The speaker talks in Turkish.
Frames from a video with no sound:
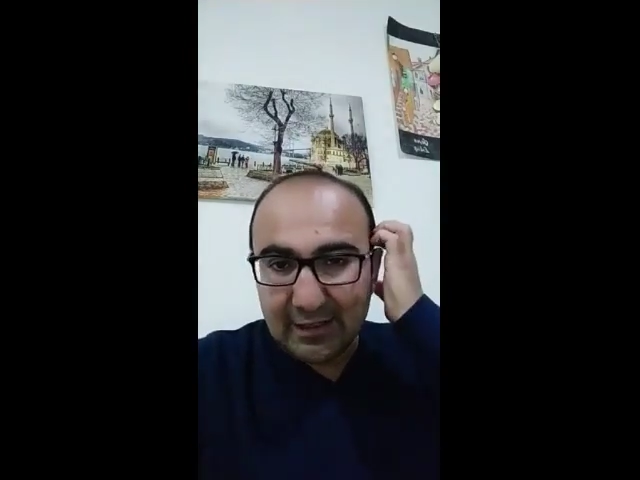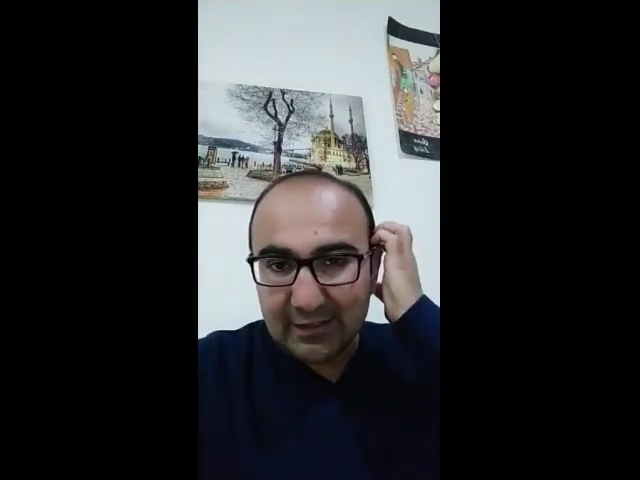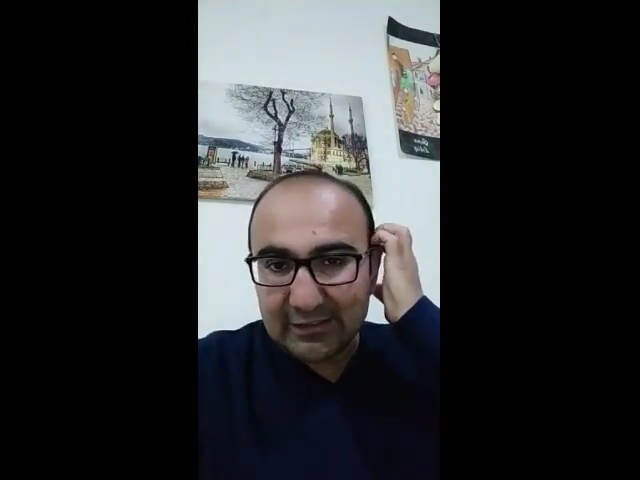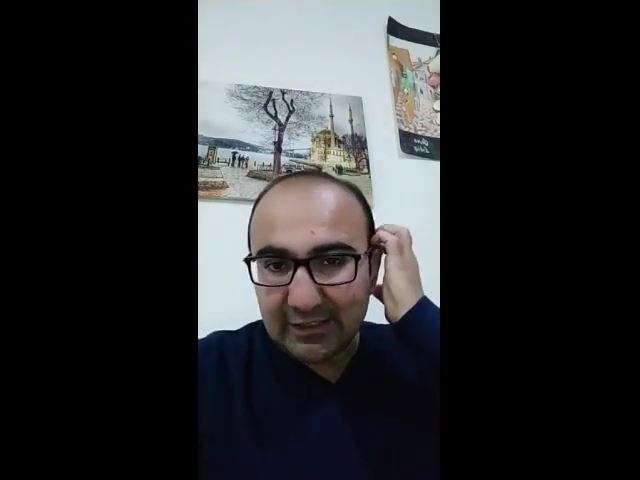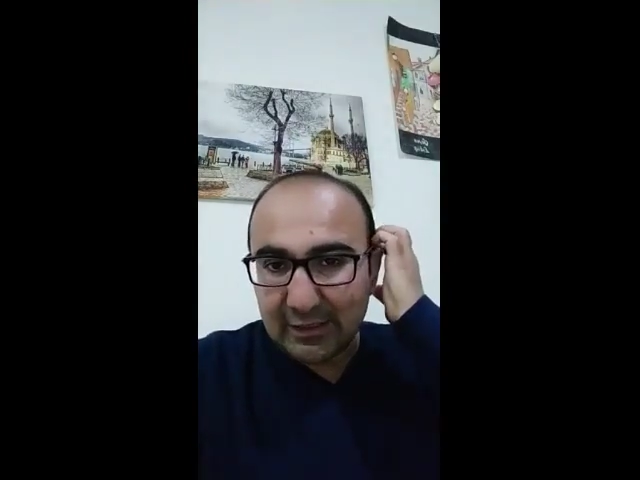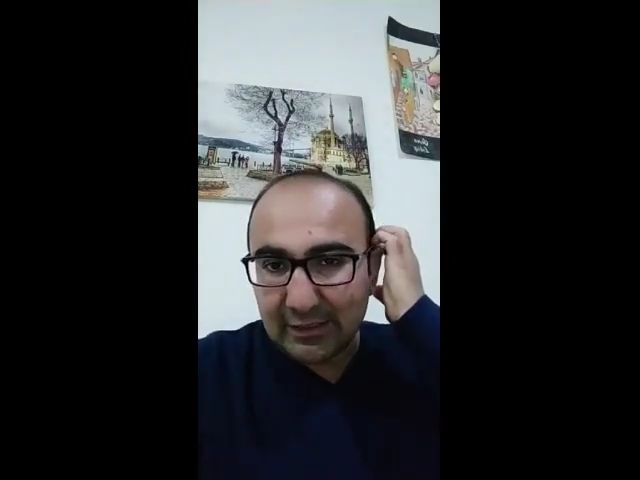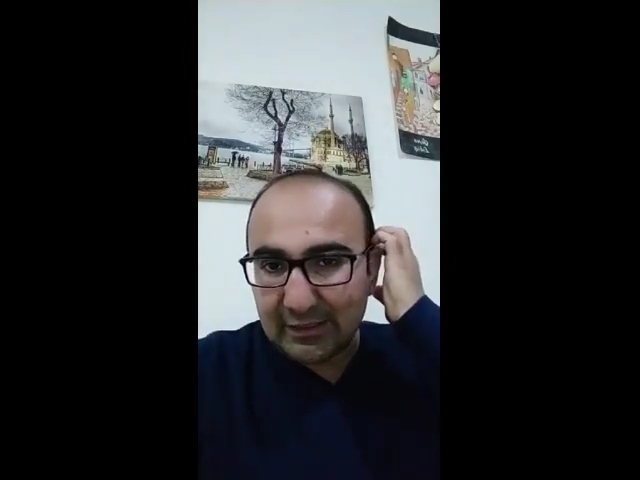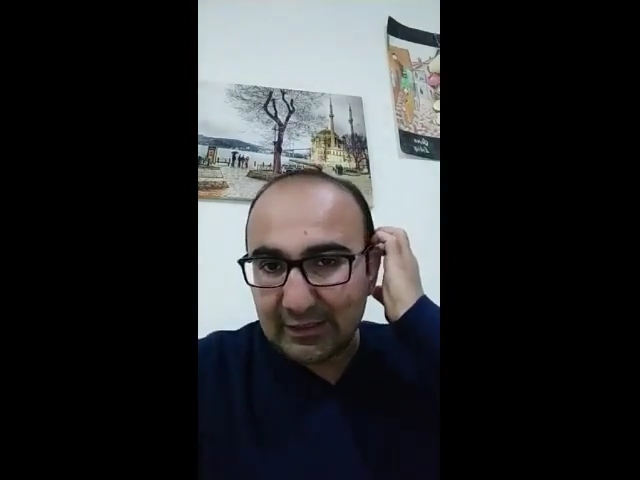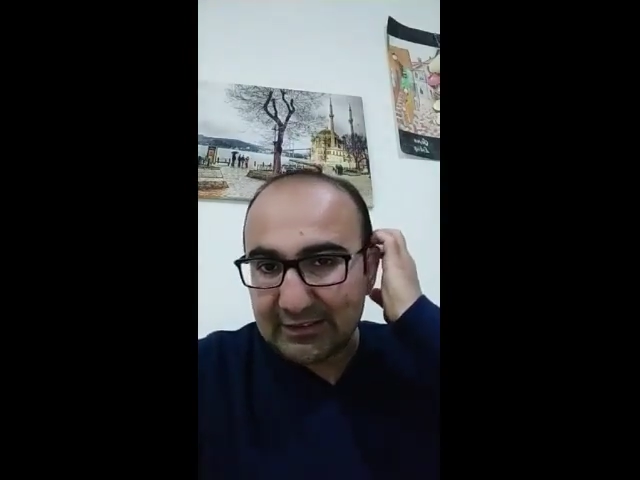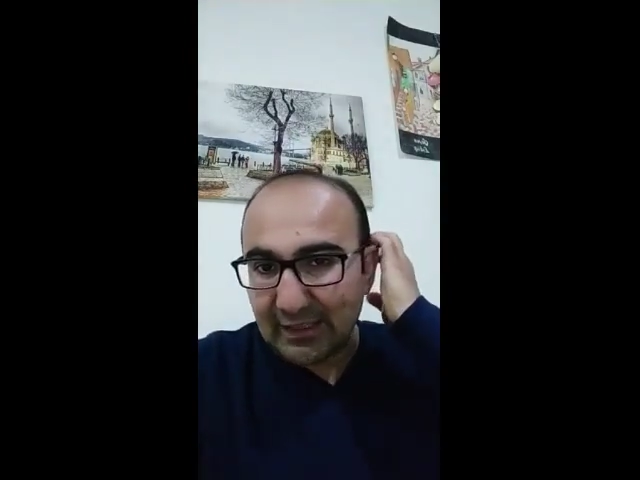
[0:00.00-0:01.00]
İşte
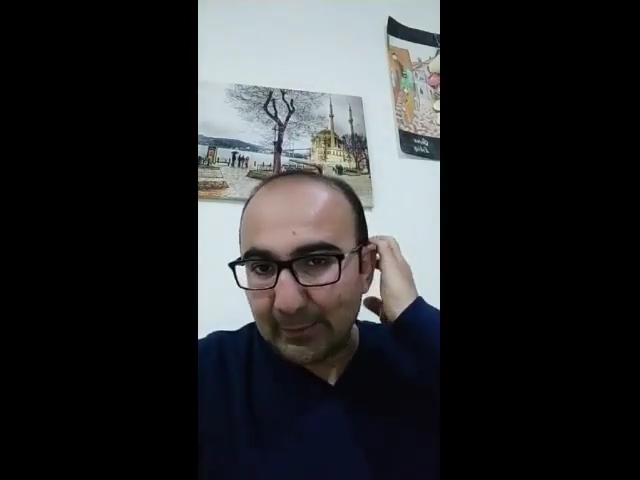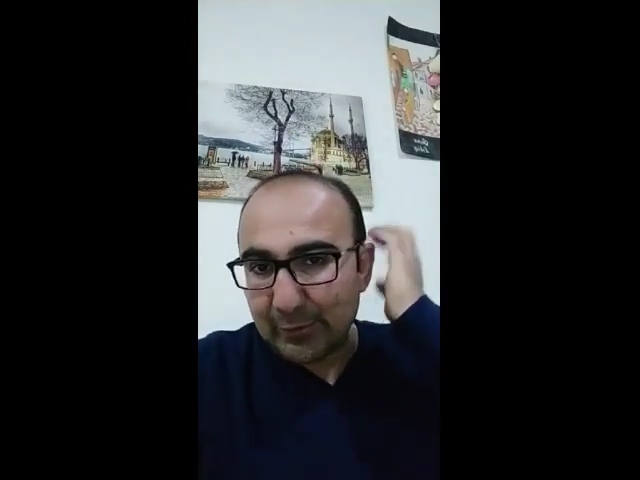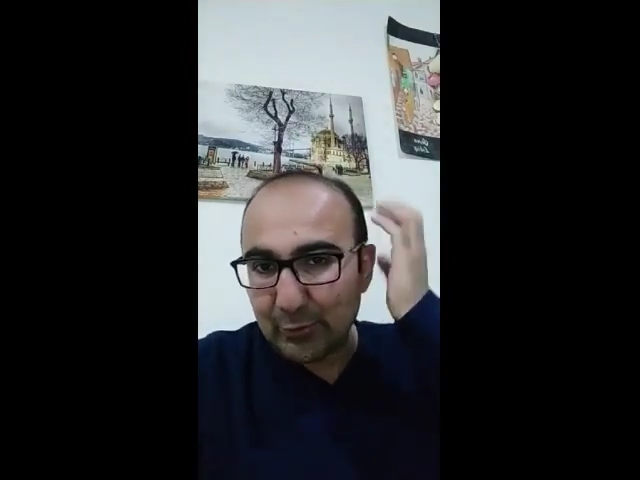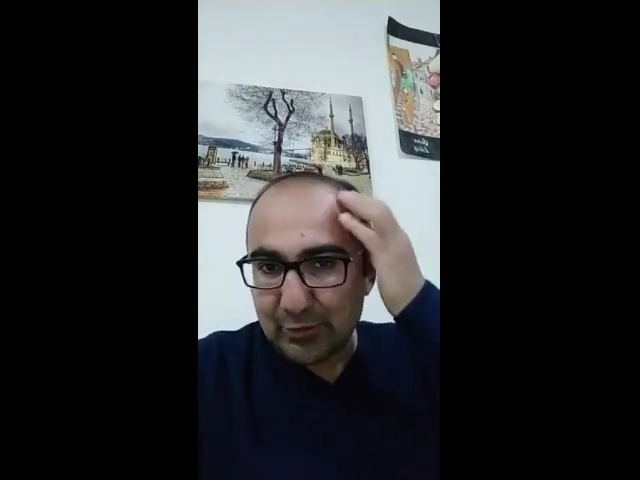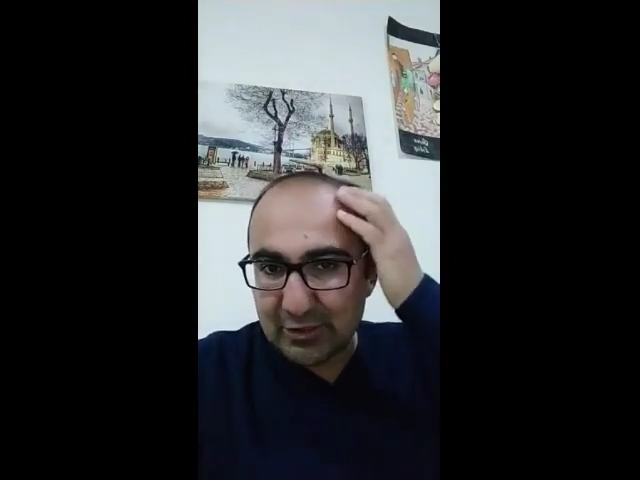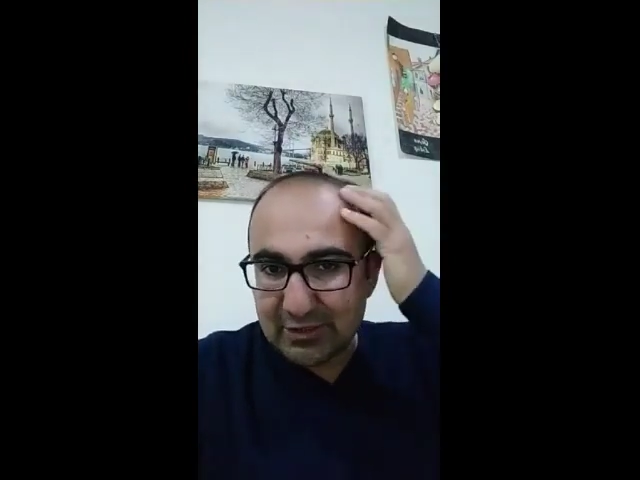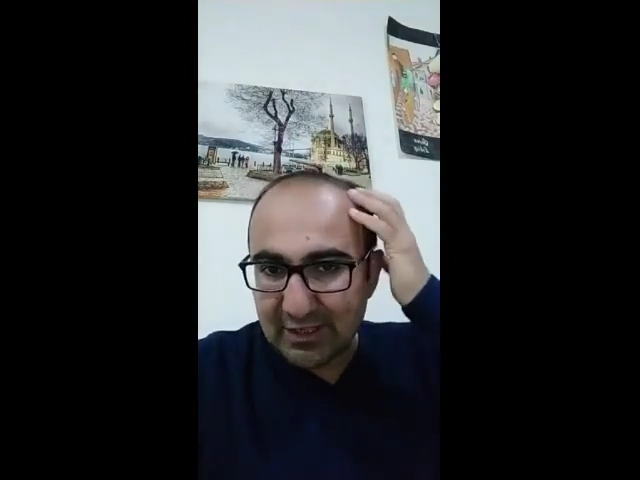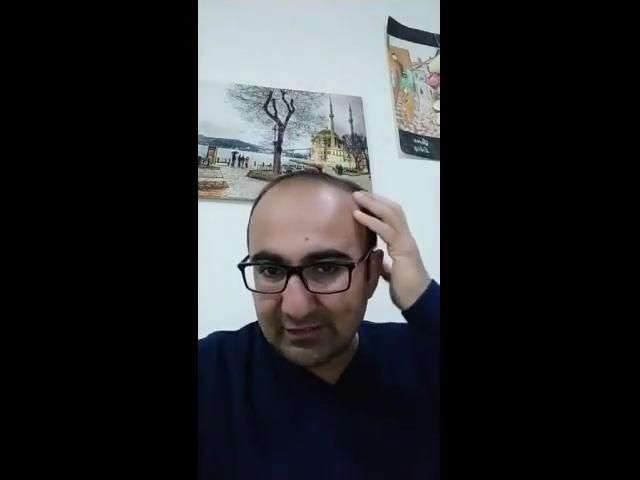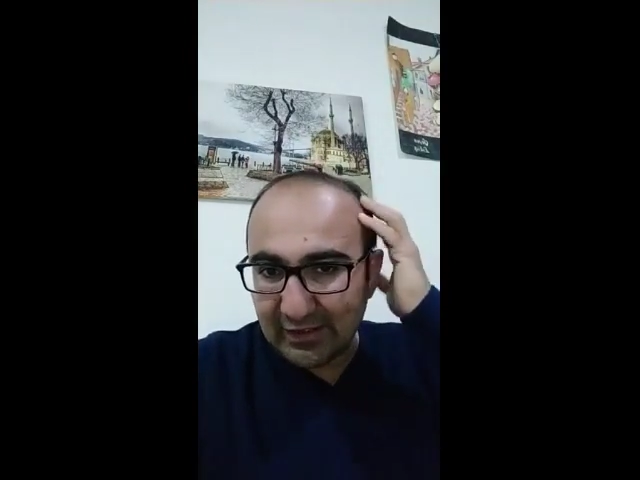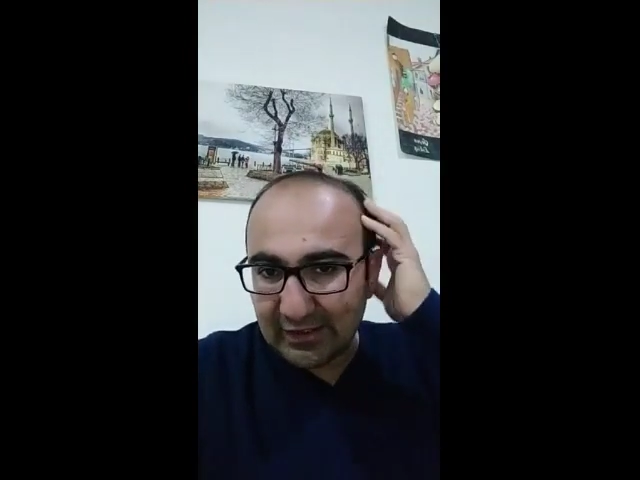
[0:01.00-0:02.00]
e, İslamiyet öncesi
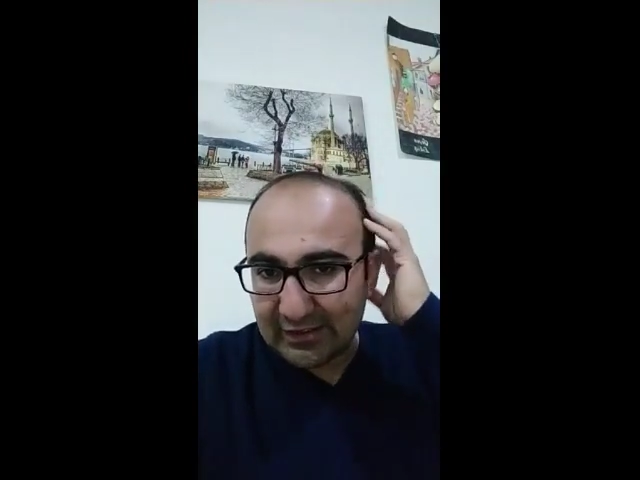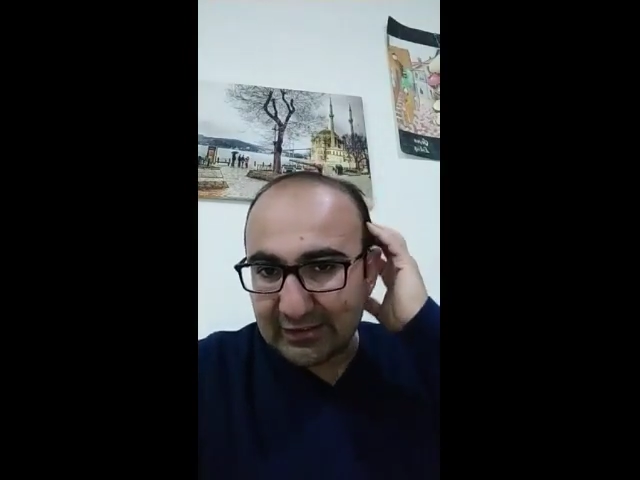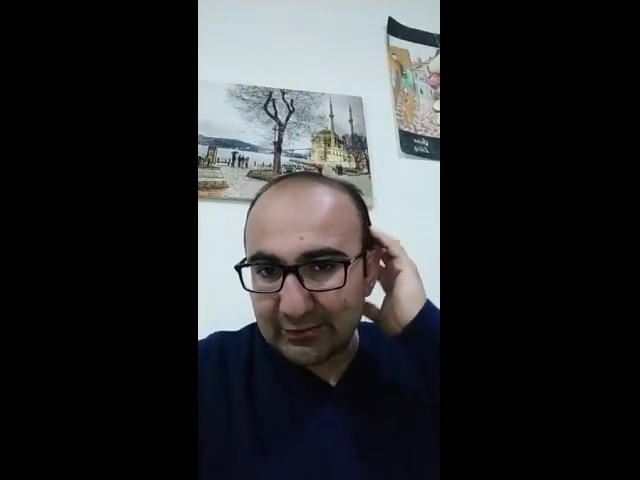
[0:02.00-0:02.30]
de vardı,